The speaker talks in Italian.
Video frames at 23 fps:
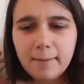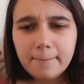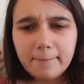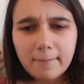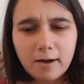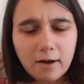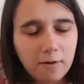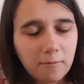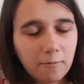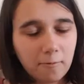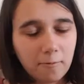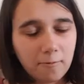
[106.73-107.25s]

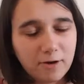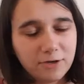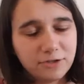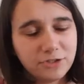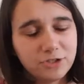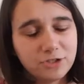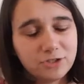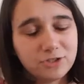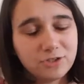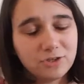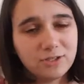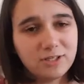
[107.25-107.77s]
ma comunque
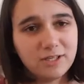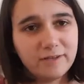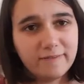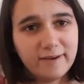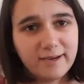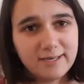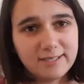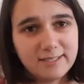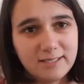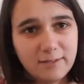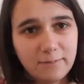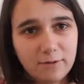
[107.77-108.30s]
ci sono
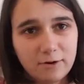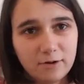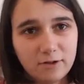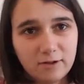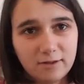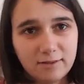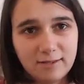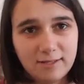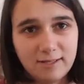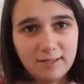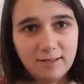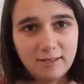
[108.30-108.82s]
diversi
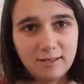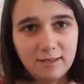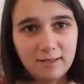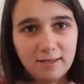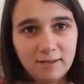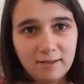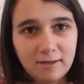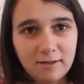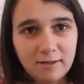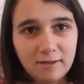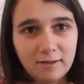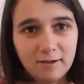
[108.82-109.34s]

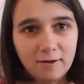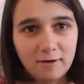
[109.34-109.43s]
prodotti eh,